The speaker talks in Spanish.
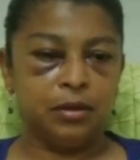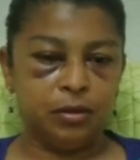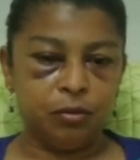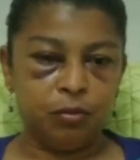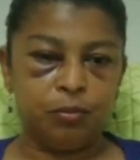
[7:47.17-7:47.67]

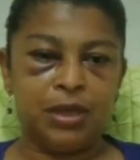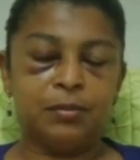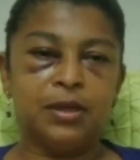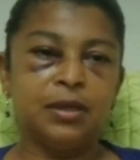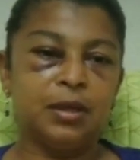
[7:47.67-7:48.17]

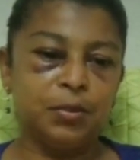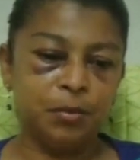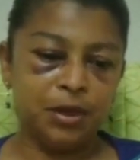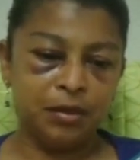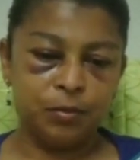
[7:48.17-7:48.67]
disculpame, es la
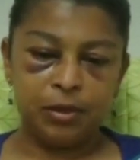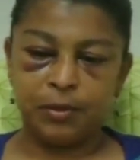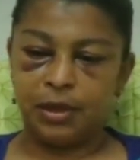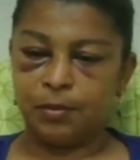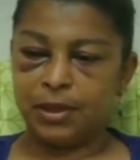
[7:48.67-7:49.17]
primera vez
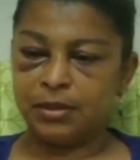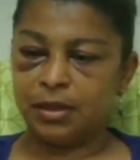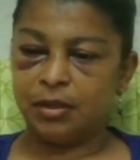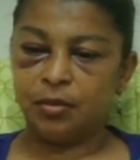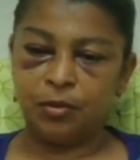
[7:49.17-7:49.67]
pues, que
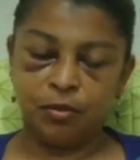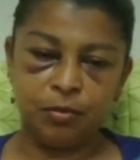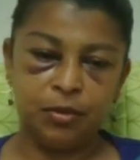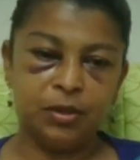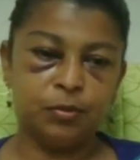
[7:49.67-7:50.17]
pasa esto,
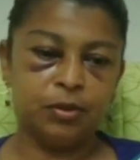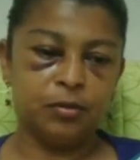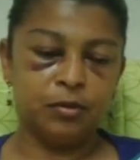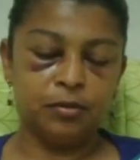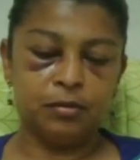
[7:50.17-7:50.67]
pero viste pues
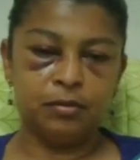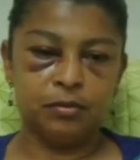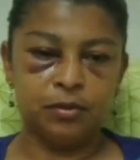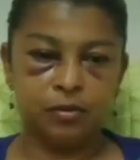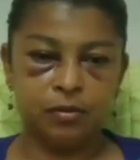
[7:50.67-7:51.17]
cómo,
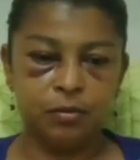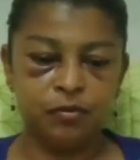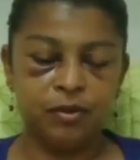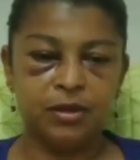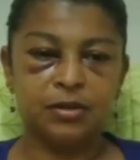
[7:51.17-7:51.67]

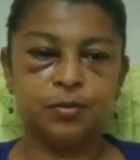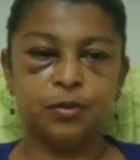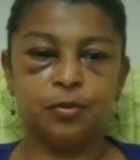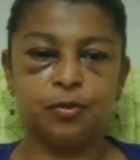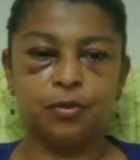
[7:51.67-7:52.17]
cómo fue que se
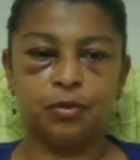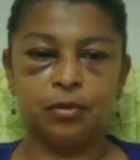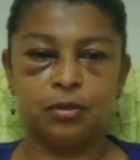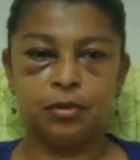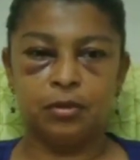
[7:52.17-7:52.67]
provocó
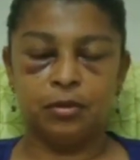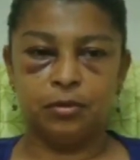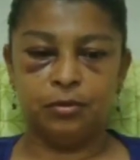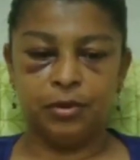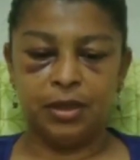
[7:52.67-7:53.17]

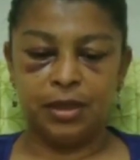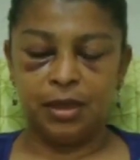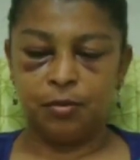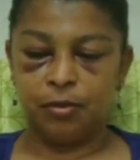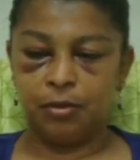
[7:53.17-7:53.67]
tu
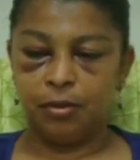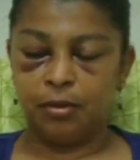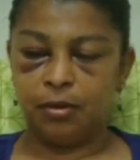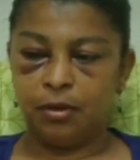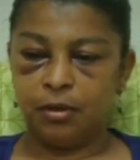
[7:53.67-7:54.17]
reclamo,
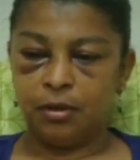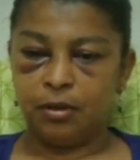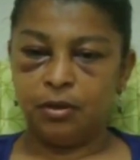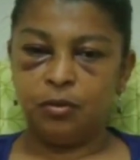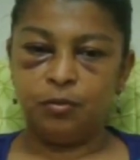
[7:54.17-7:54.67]

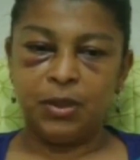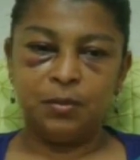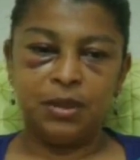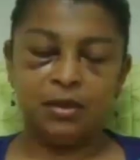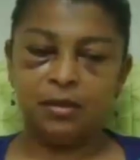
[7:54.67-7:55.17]

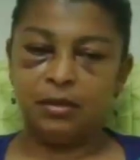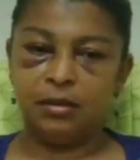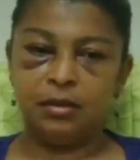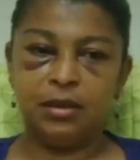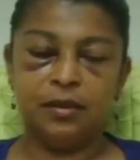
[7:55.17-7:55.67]
disculpame
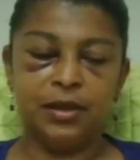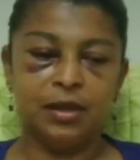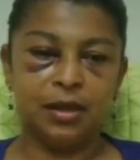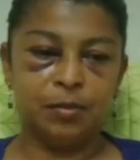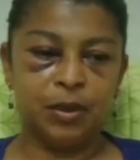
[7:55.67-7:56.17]
y, de
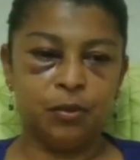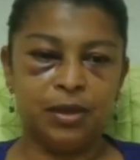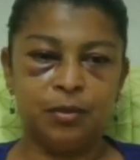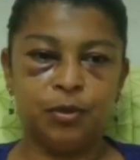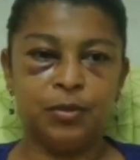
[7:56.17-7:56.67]
verdad que me
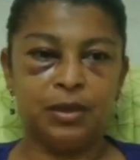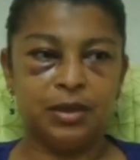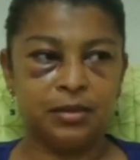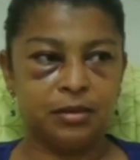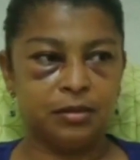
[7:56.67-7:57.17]
duele pues
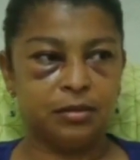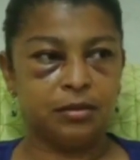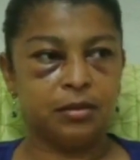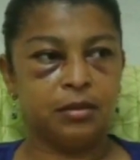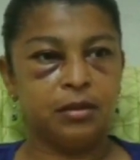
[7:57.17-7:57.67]
verte así,
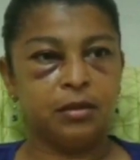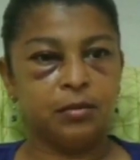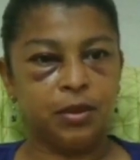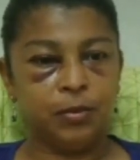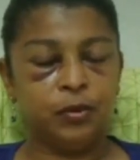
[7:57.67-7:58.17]

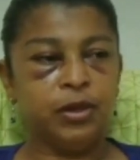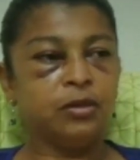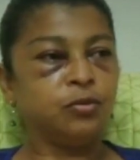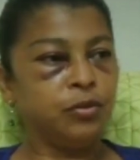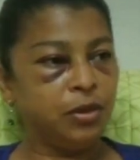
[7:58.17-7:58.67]
me
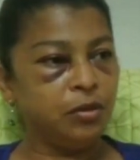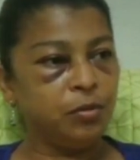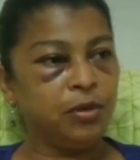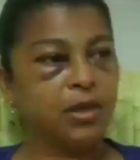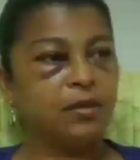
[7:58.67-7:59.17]
duelen tus
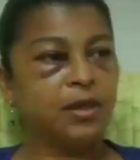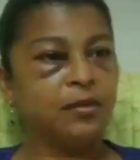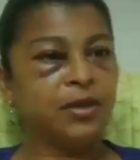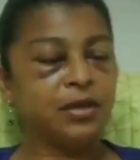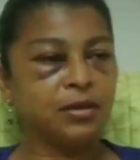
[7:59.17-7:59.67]
hijos porque te van
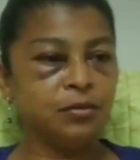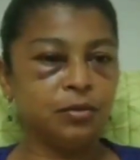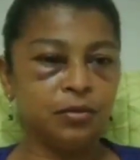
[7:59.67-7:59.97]
a ver así,